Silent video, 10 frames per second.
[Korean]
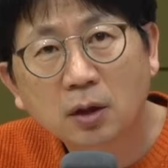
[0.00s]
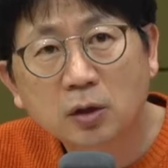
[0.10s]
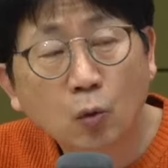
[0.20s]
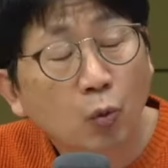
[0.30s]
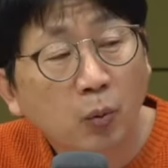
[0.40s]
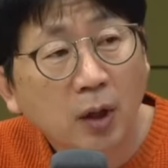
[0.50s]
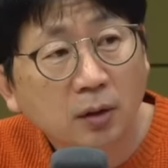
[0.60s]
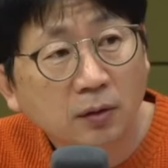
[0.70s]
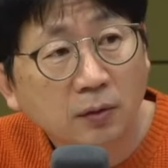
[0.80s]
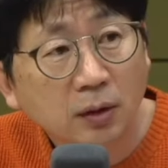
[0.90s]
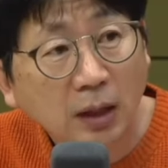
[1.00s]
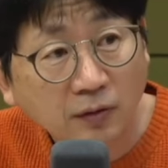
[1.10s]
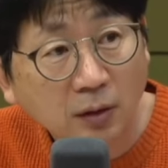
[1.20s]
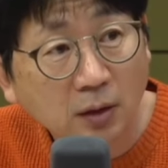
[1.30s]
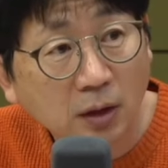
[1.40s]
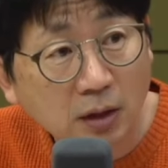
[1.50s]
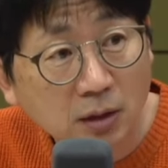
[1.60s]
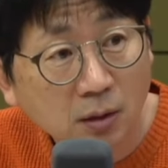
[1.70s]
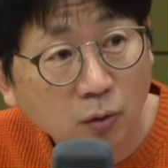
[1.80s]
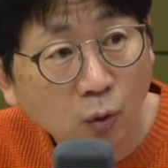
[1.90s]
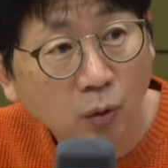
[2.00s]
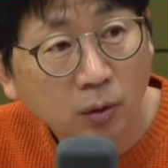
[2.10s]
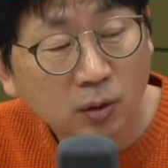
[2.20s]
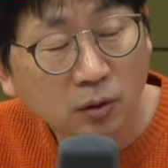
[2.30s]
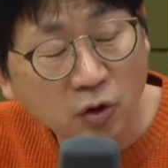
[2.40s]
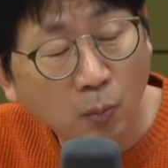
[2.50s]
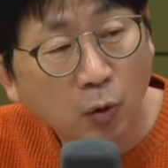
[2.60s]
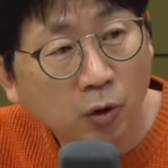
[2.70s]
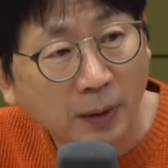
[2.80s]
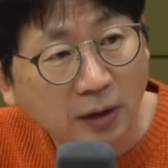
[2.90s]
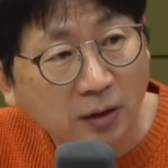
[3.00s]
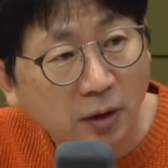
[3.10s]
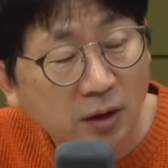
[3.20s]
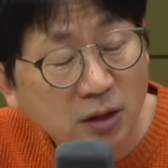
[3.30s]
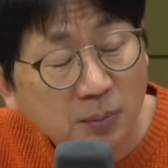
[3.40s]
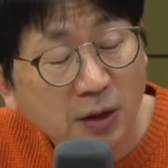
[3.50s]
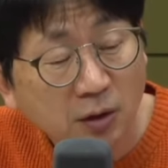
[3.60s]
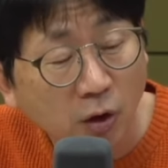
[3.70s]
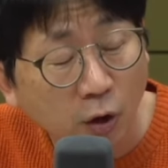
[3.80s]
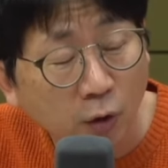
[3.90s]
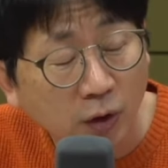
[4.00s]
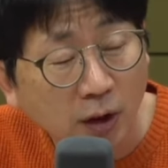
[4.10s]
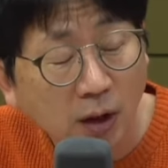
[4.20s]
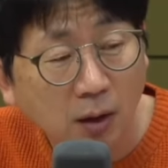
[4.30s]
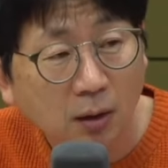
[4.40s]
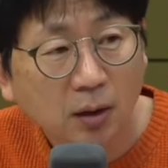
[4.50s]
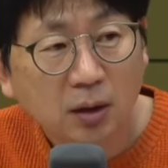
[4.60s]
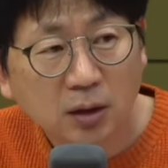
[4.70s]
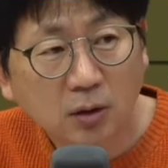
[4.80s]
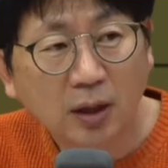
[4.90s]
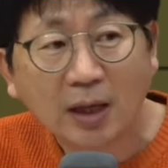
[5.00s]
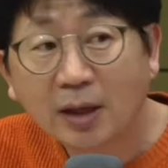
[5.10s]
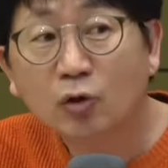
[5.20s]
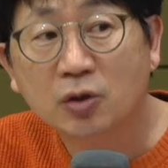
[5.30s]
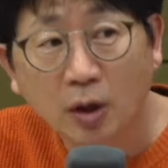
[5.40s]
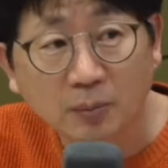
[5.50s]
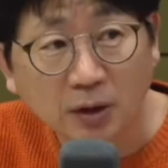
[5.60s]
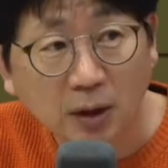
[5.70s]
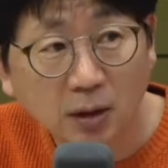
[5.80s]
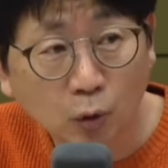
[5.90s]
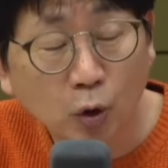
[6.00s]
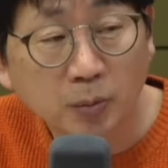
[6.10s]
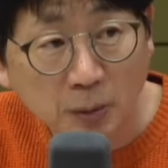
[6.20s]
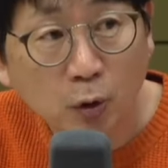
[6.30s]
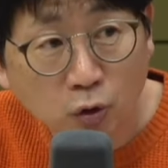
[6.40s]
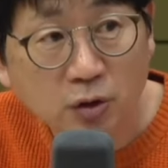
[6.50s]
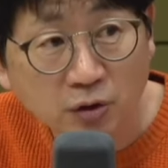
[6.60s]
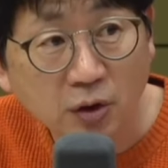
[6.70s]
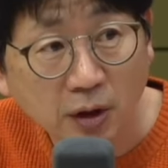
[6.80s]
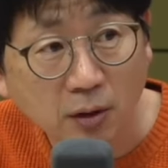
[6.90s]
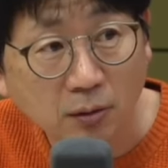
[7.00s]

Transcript: 이제 공부하는 학생들이나 또그 정보를 받아들이는 시민들이 어려우니까 네네. 네. 이걸 하나로 정합니다. 이걸 이제 표준 영정이라고